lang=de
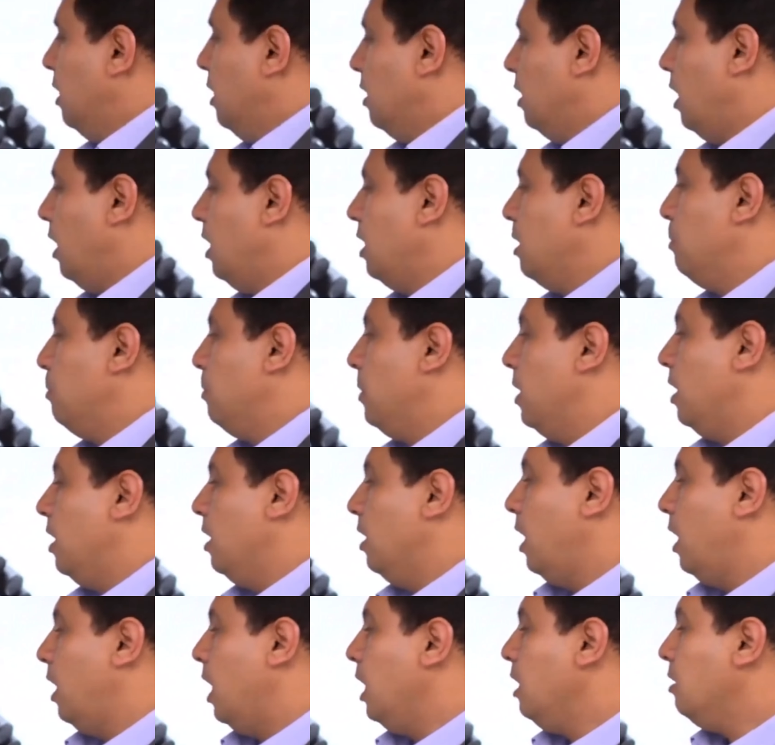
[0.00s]
Was haben sie also
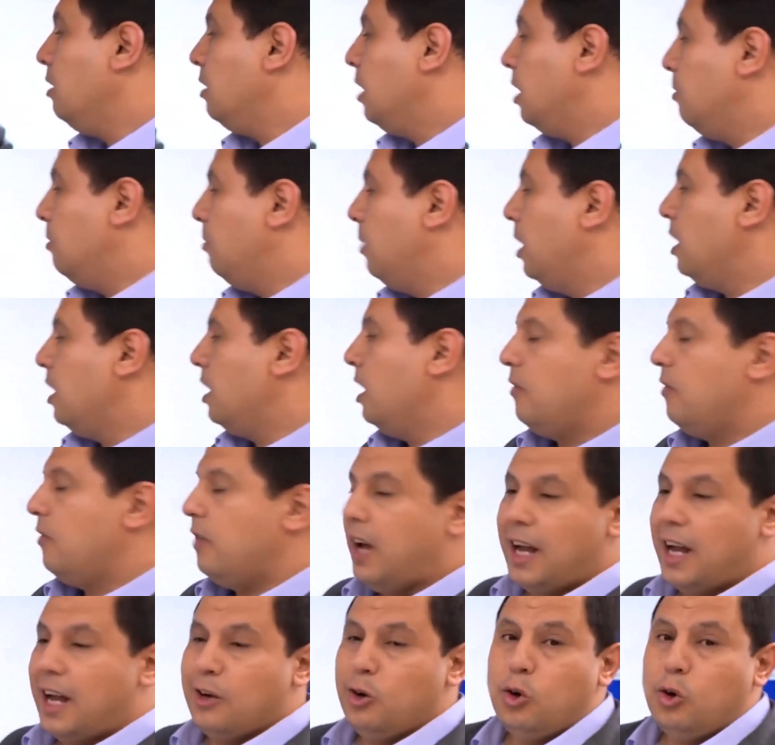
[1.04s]
gemacht? Die
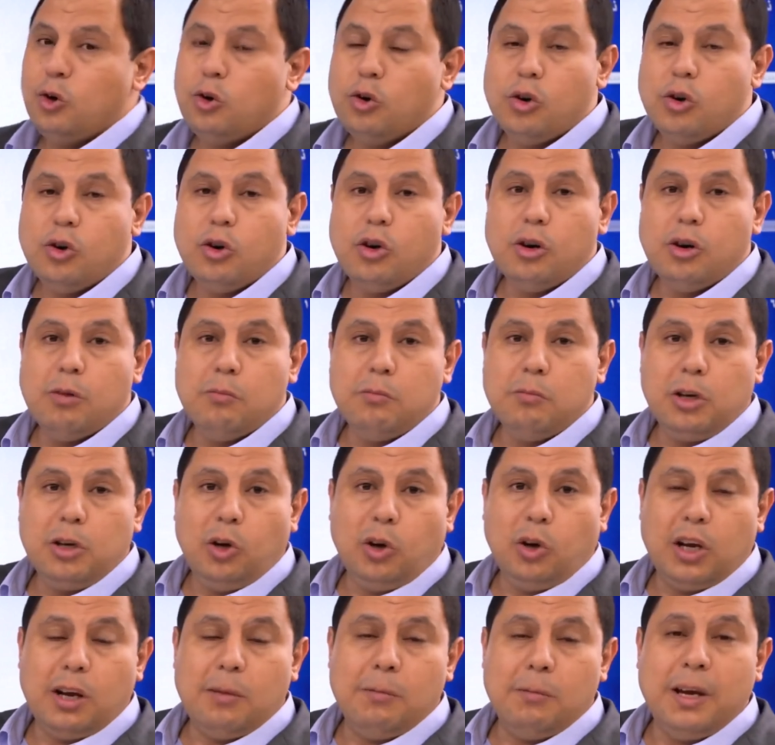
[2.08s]
Wissenschaftler haben in den
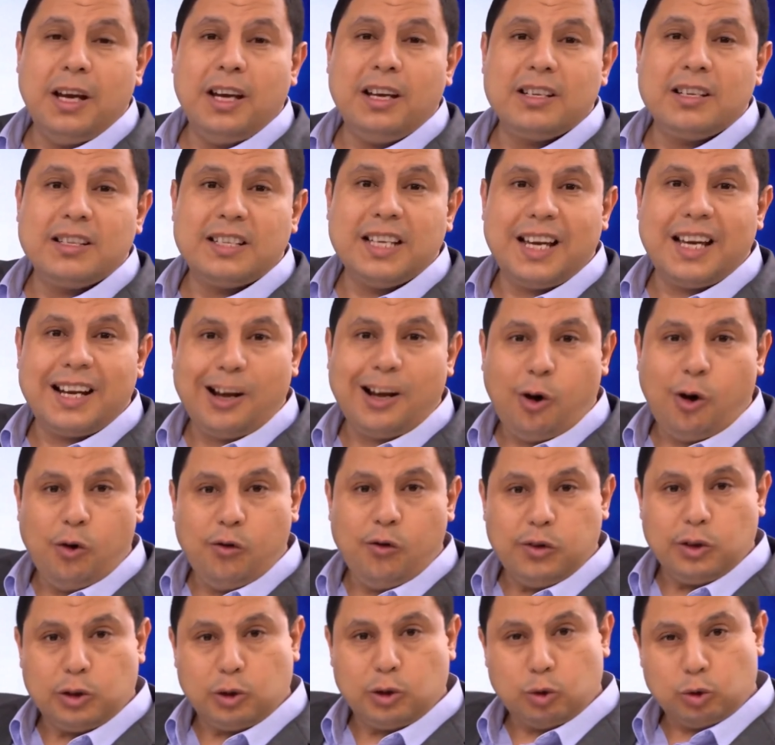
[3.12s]
Nestern der
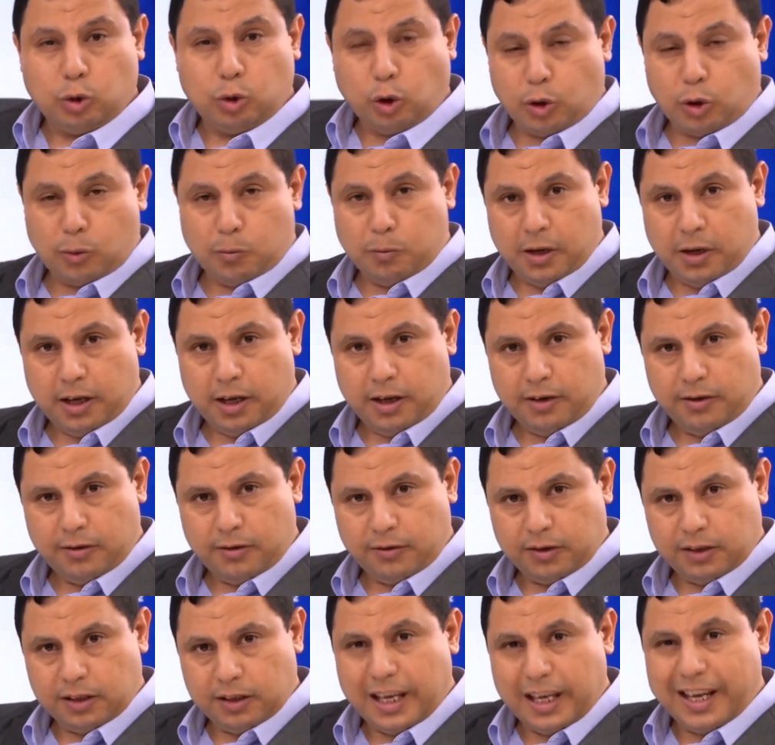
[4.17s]
Ameisen
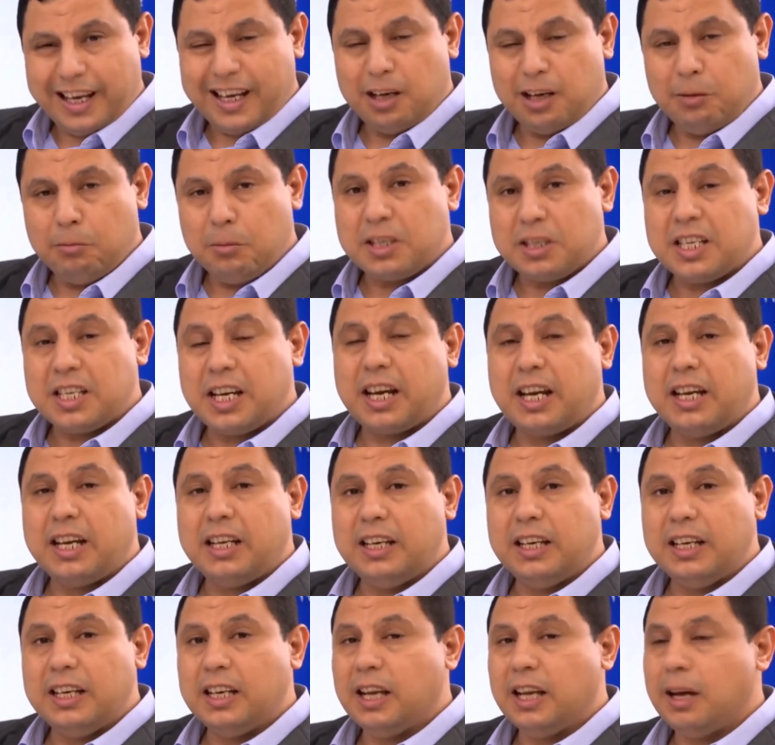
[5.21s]
hochsensiblen
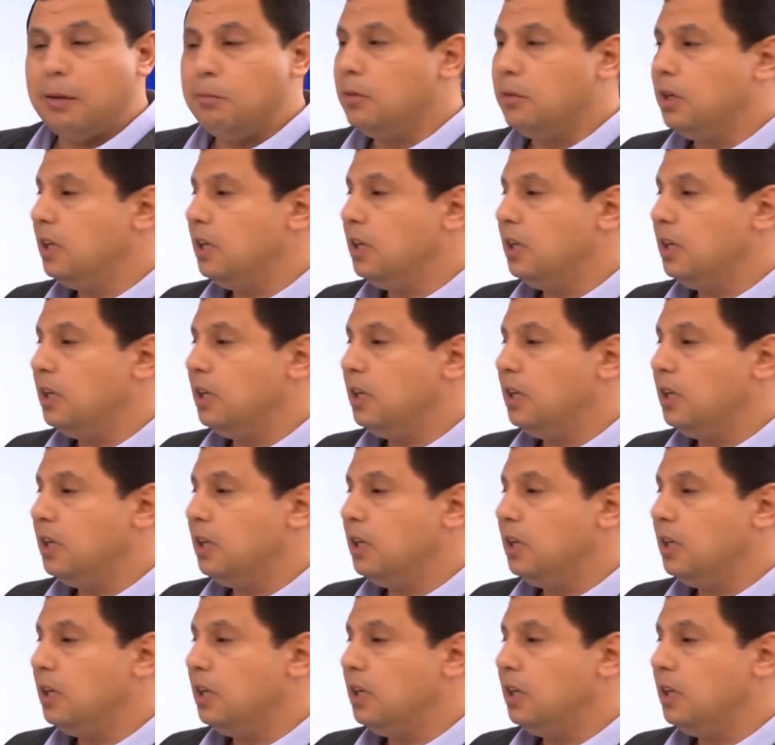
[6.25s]
Mikrofone,